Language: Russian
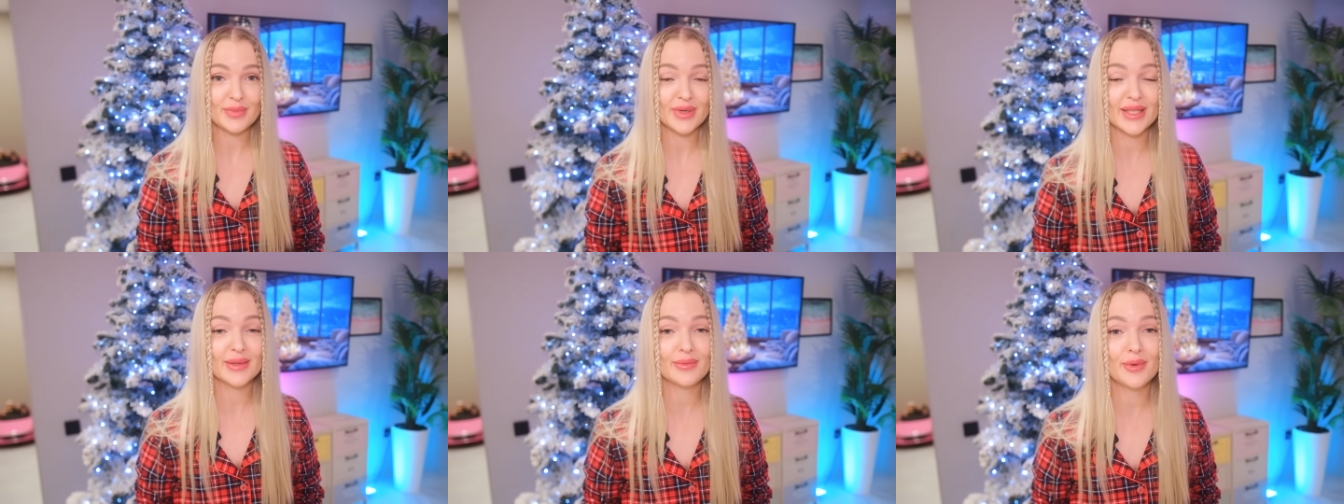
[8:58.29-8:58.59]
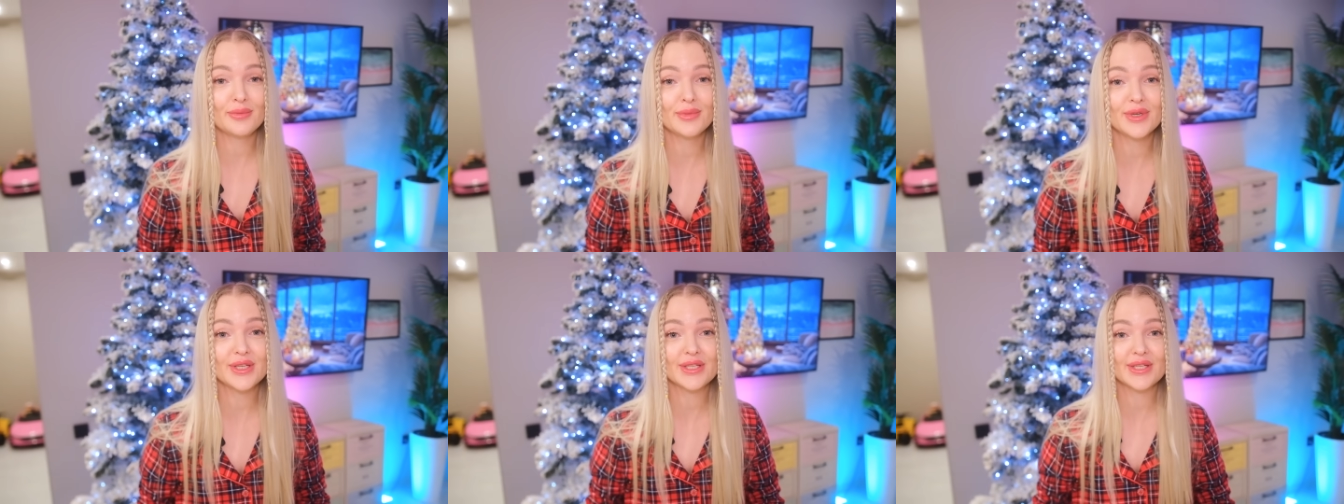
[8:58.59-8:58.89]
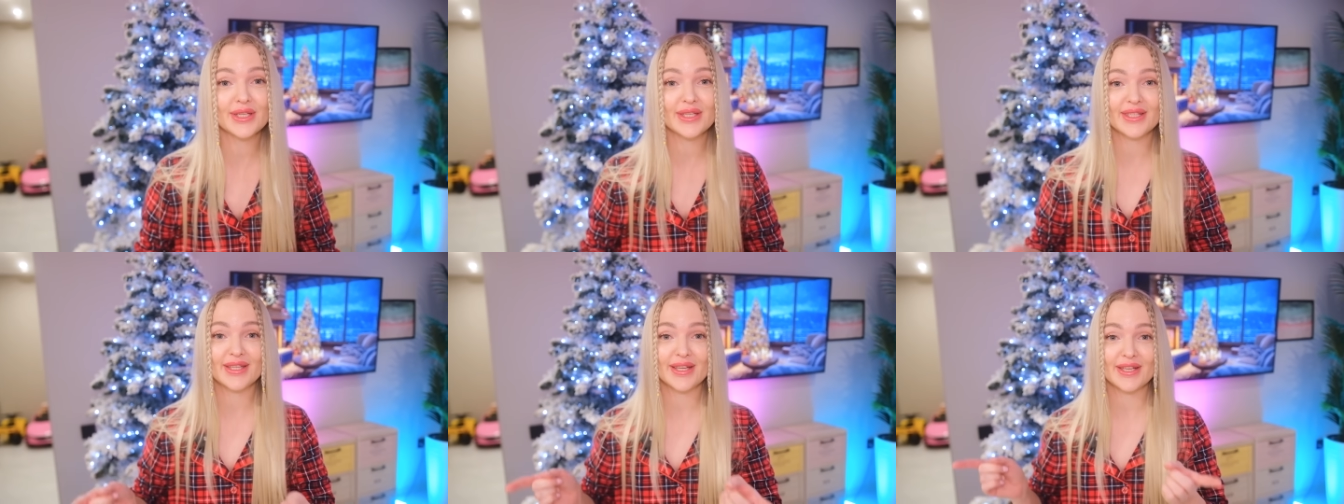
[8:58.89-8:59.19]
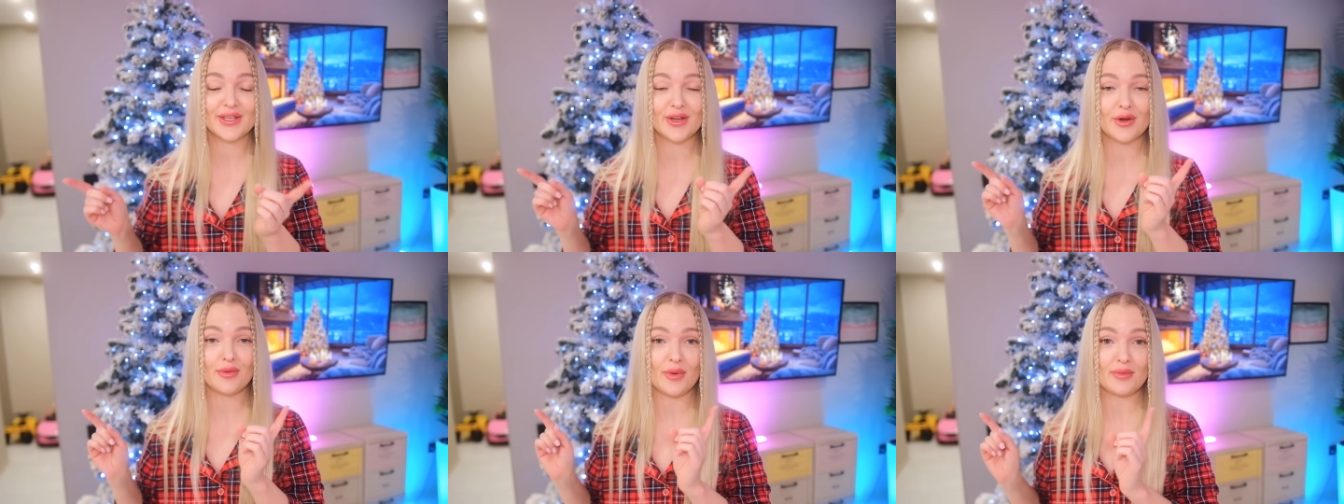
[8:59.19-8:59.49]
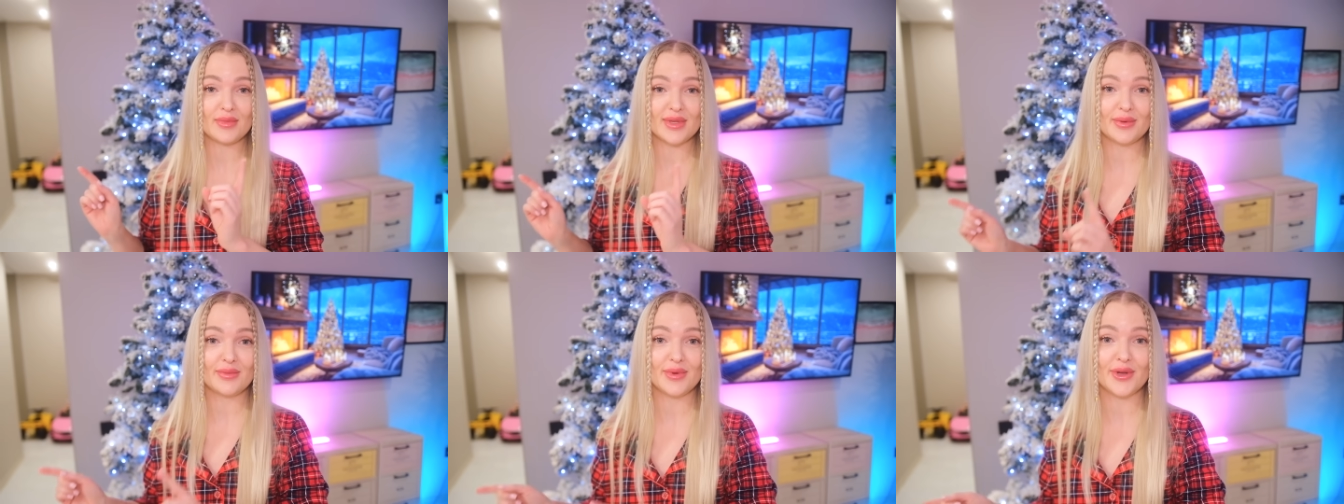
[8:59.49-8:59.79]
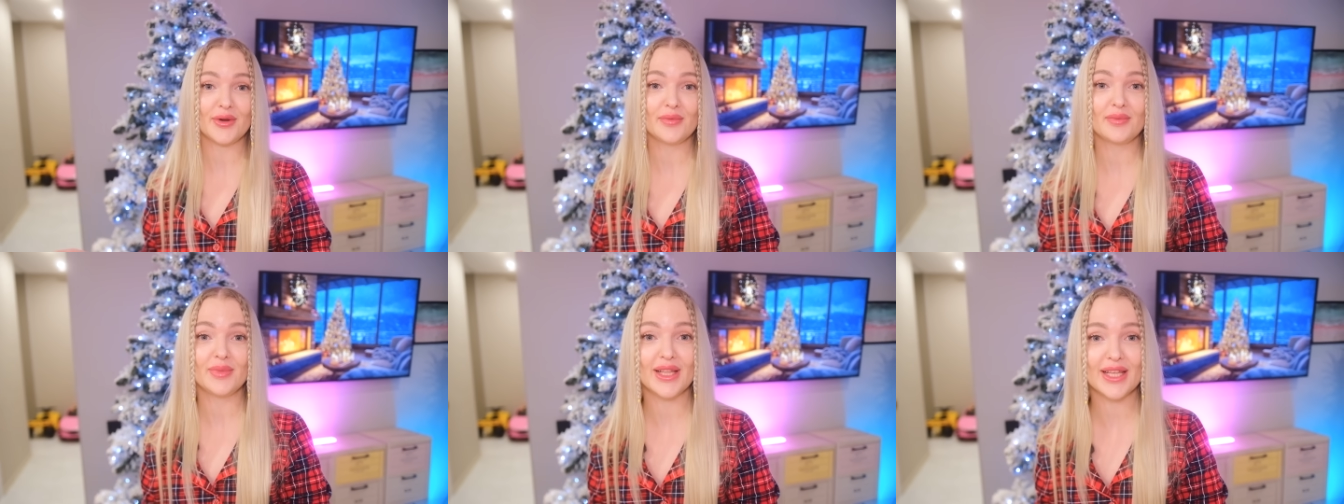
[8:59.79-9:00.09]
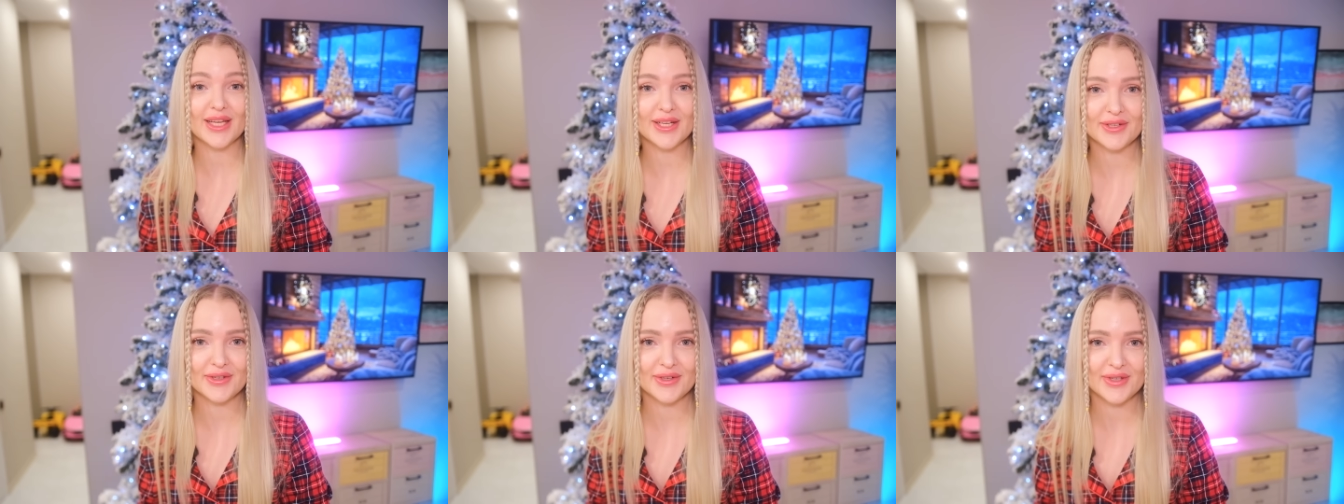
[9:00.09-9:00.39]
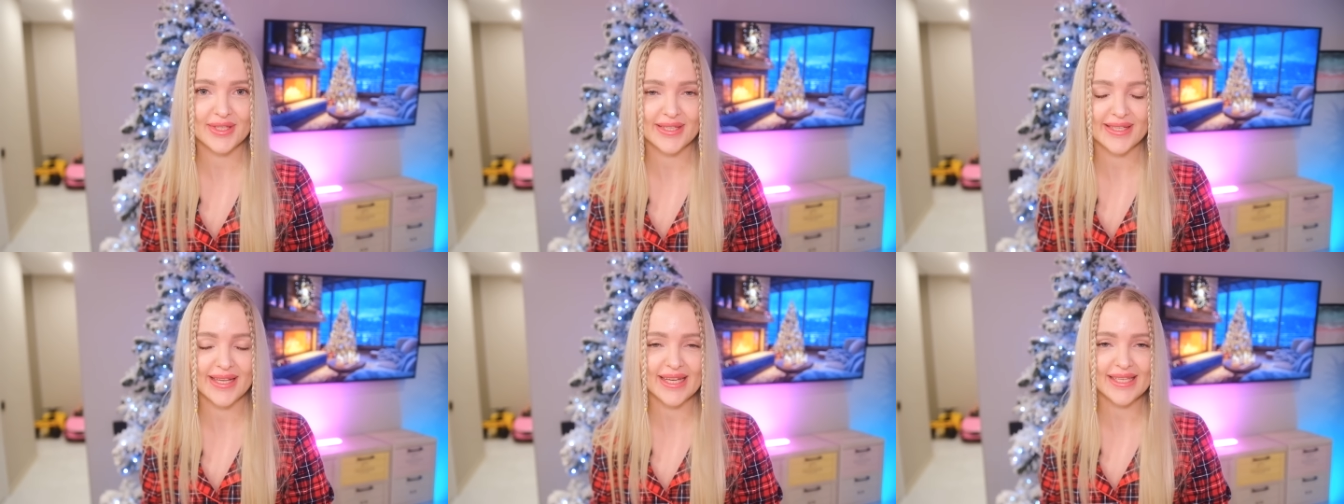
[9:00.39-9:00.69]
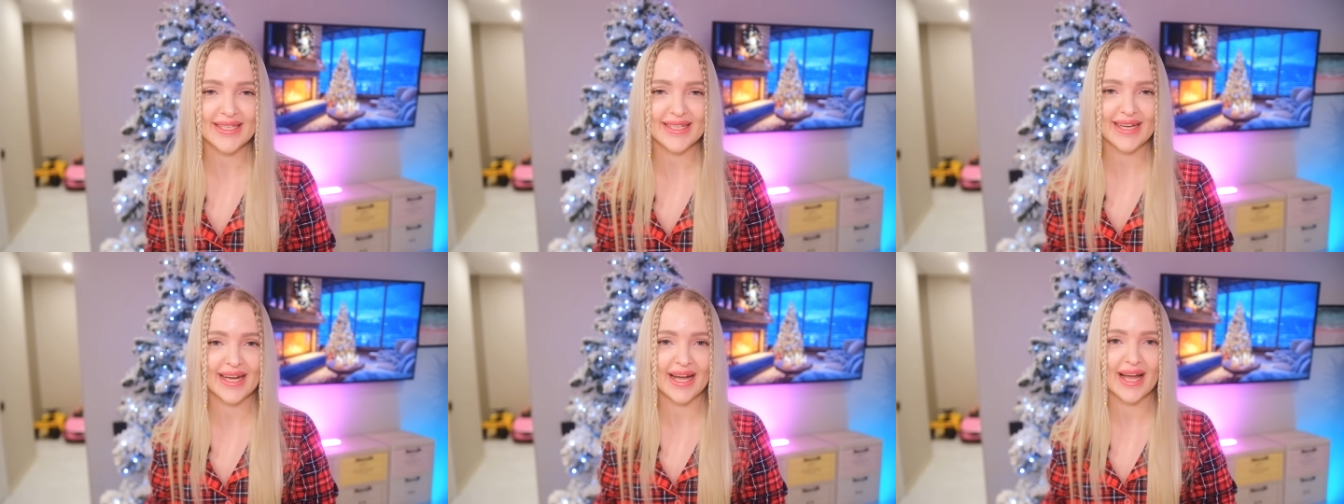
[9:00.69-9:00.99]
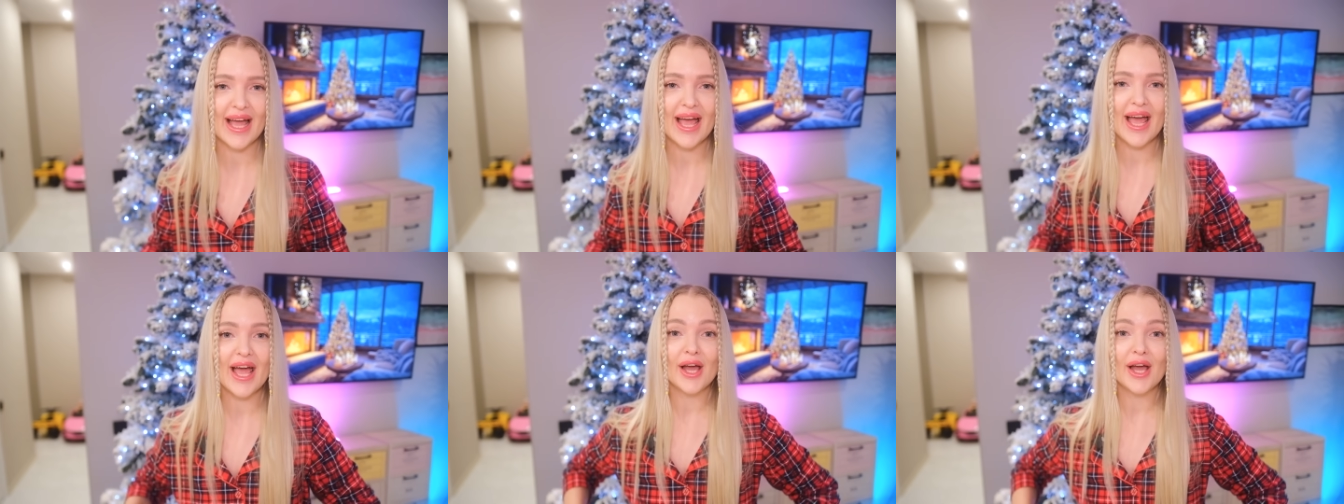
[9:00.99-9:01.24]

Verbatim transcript: поэтому мы сейчас с Артемом заберем Милешу из садика